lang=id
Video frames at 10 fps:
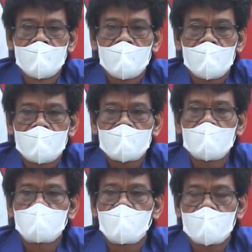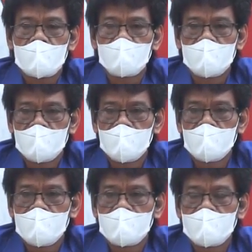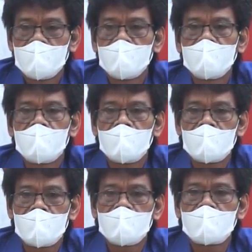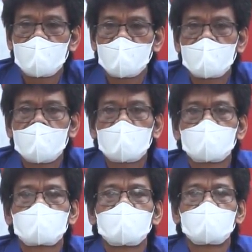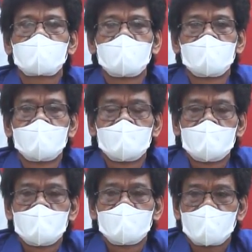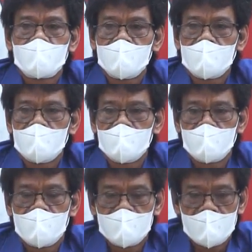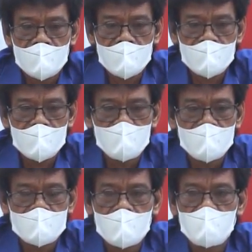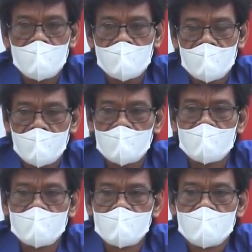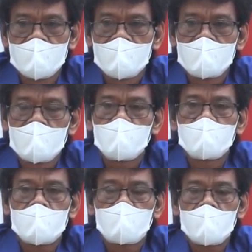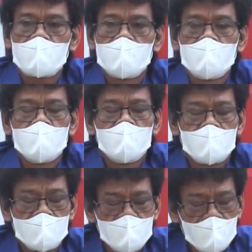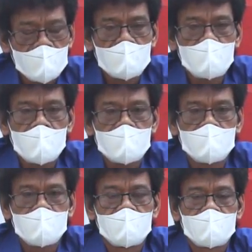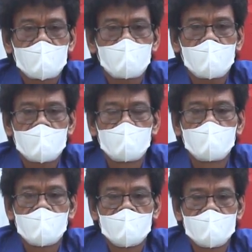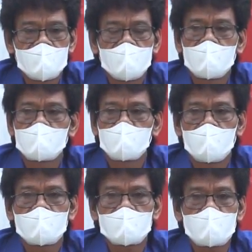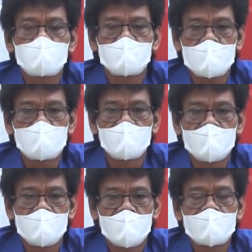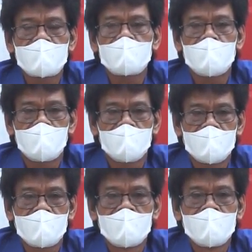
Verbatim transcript: adaknya program ini di di Kampung Dadap Timur. Mungkin hanya itu aja yang bisa saya sampaikan. Saya mengucapkan ribuan terima kasih kepada Bunda Ice dan semua staf-stafnya dan karyawannya.